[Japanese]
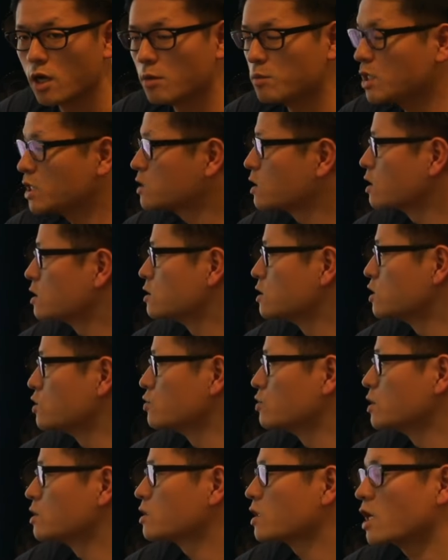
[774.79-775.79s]
皆さん自
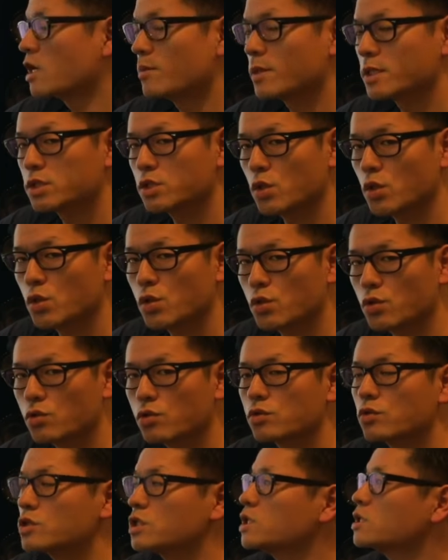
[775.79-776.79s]
由に使えますよという
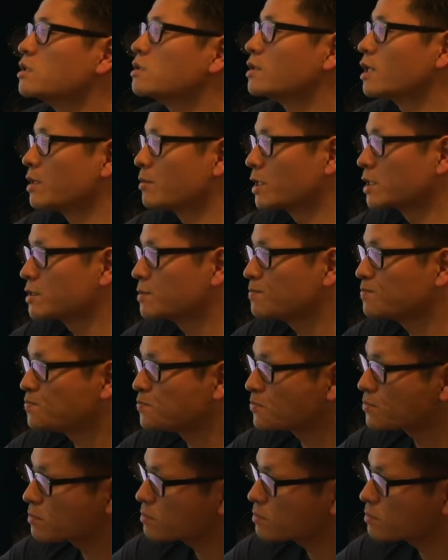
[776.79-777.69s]
ことになります。